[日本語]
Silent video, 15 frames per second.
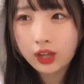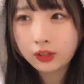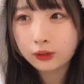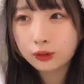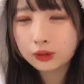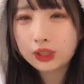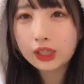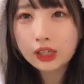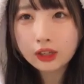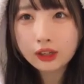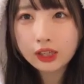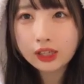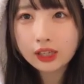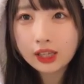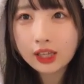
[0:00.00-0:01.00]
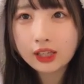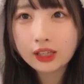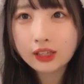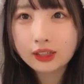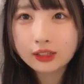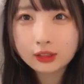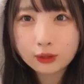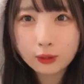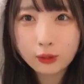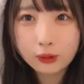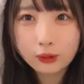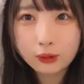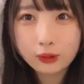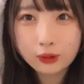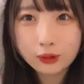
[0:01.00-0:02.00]
あのできるだけそ
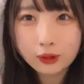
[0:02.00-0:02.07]
う